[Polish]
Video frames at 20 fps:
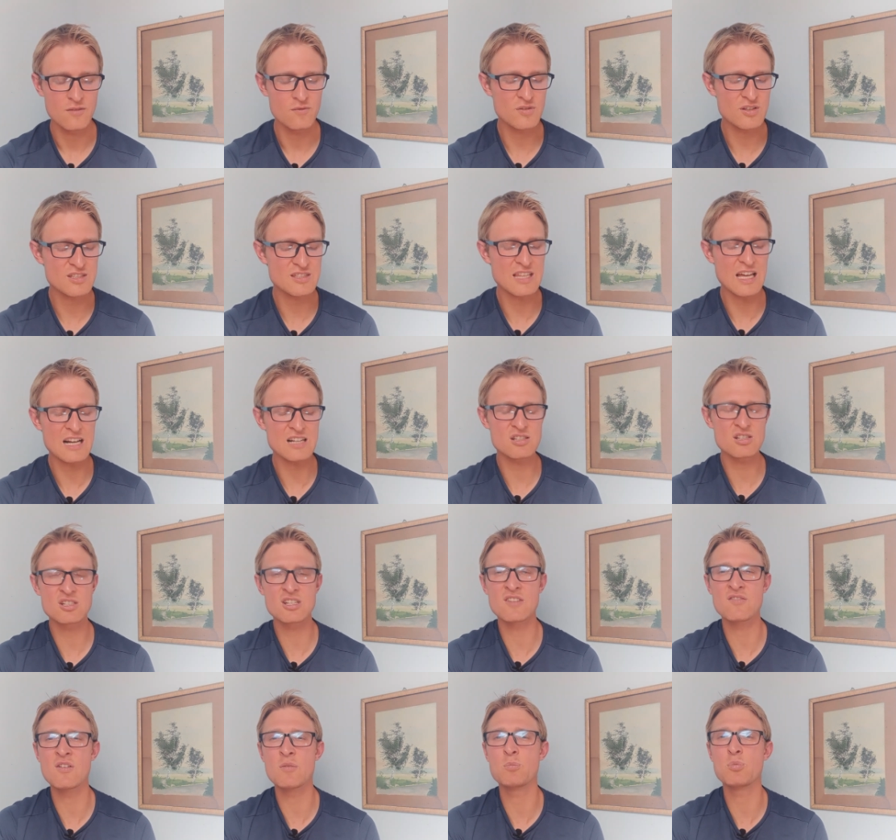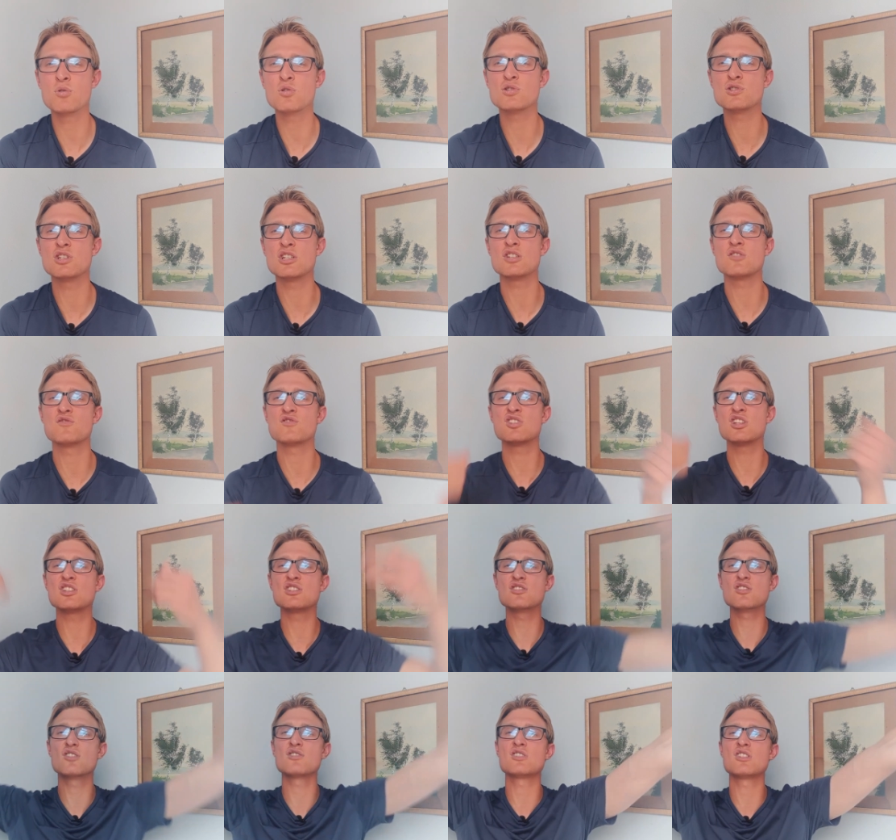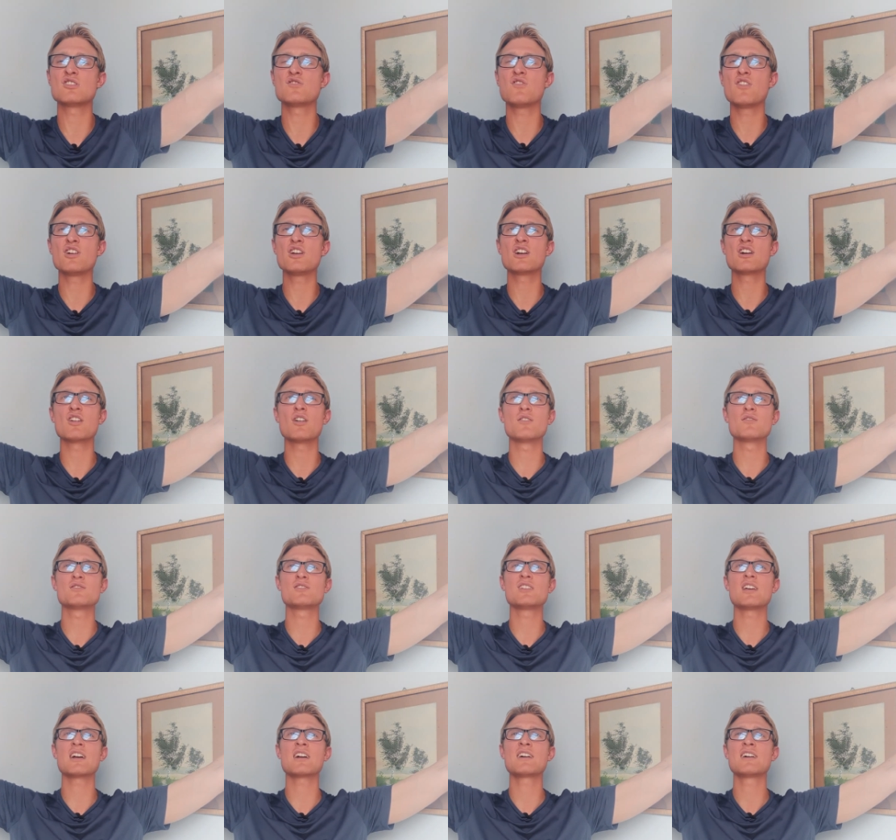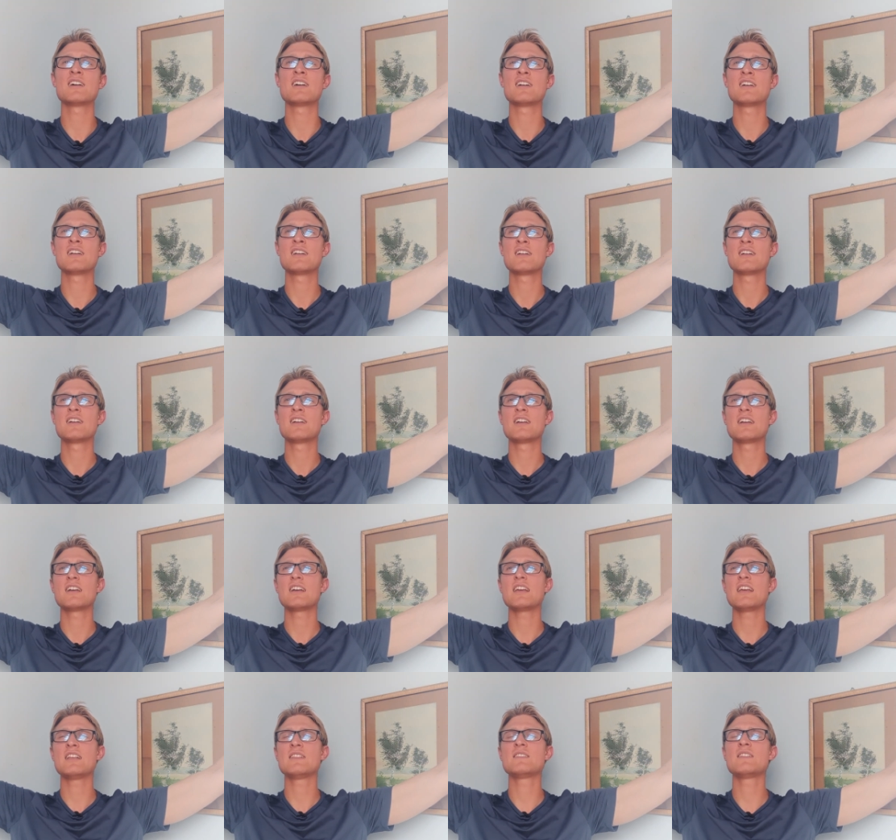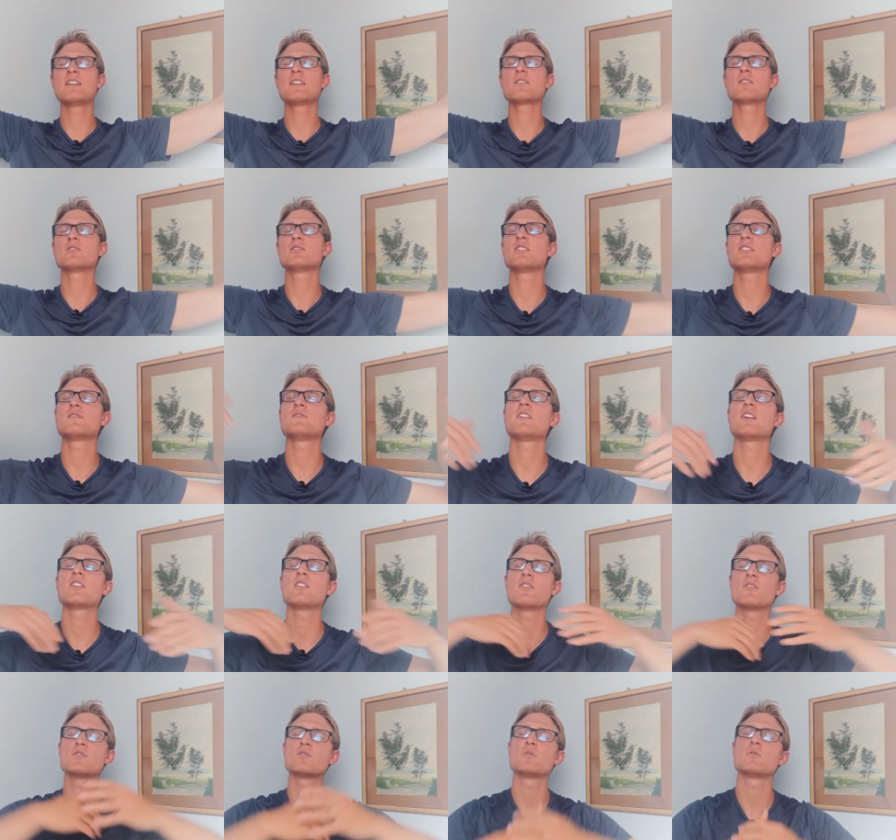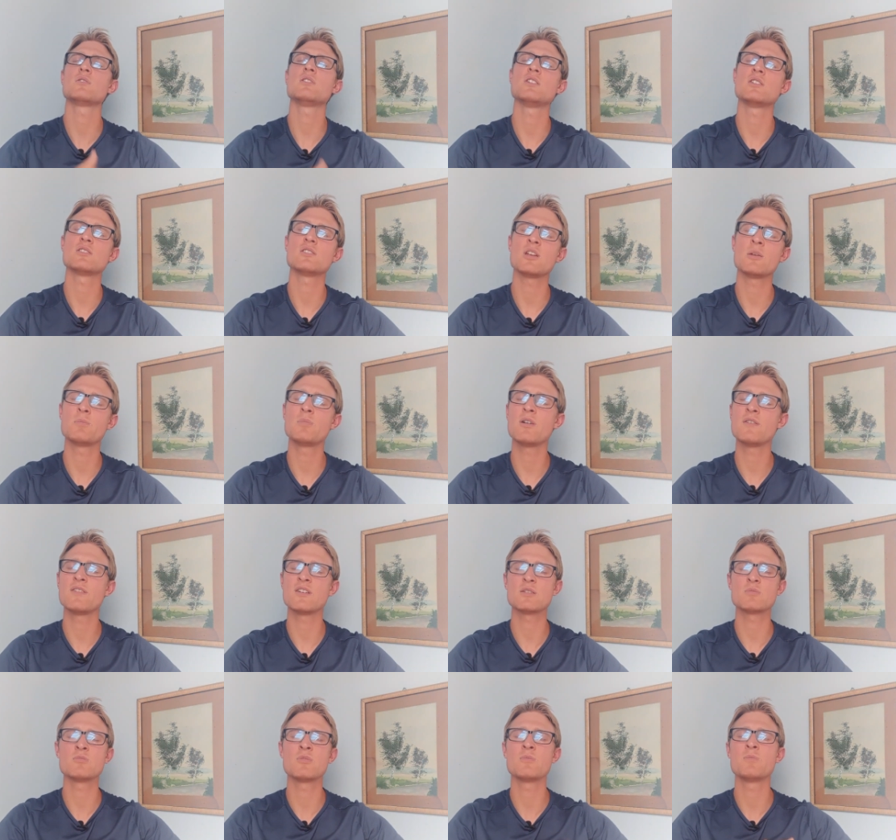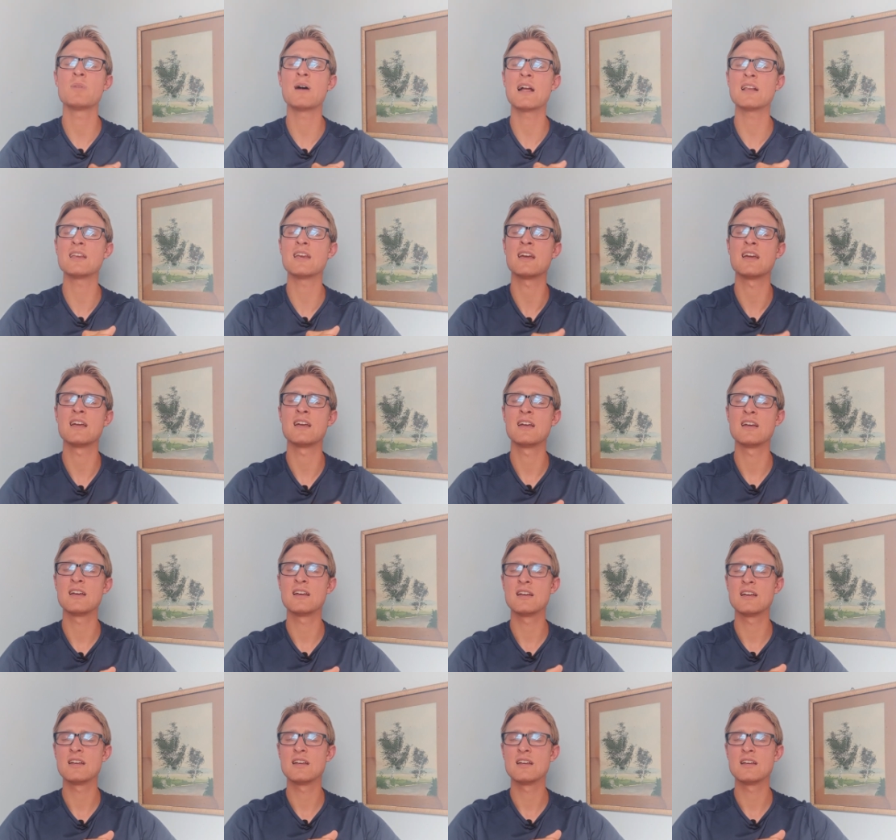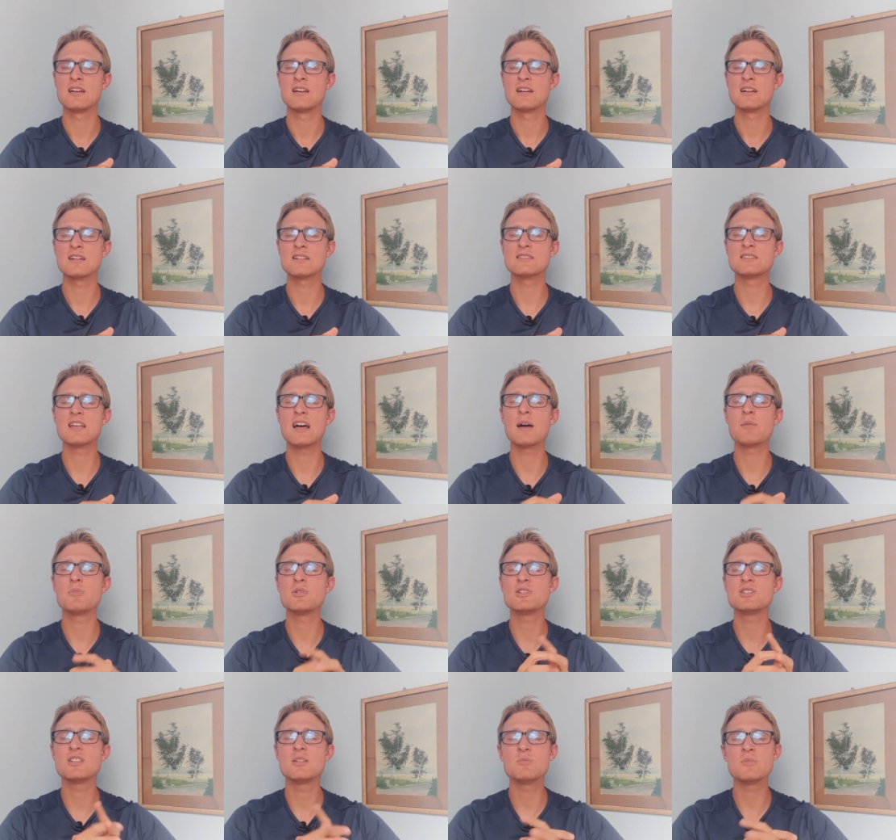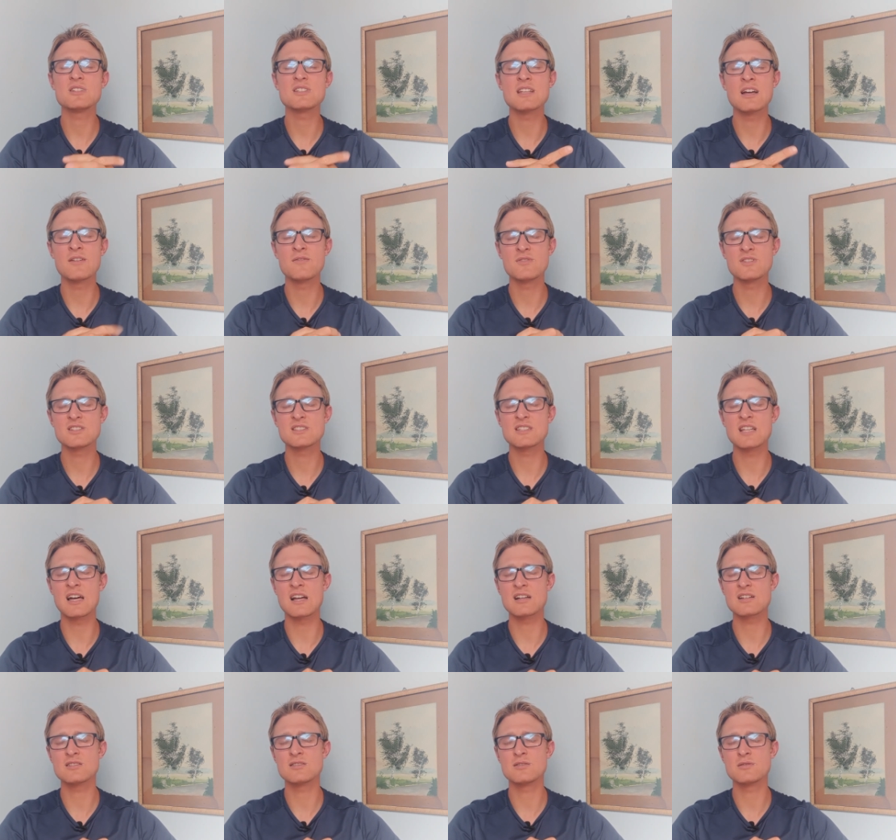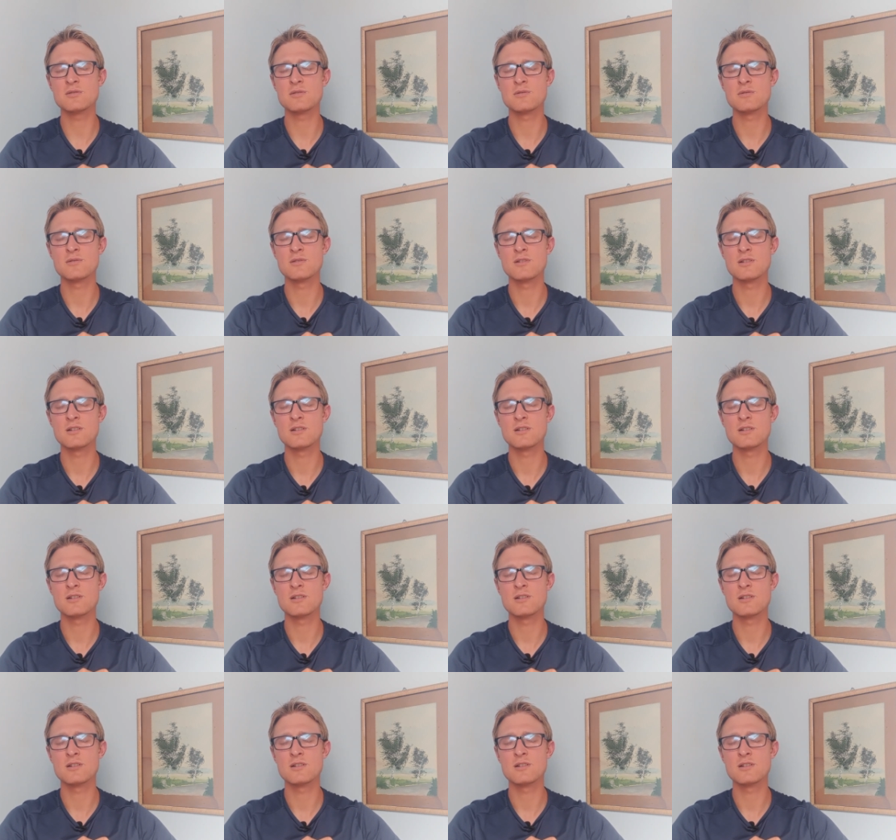Wystarczy, że wypuścisz wszystko ze swoich rączek i tylko się w niego wtulisz i powiesz mu, panie, chcę, abyś ty mi sam wystarczył.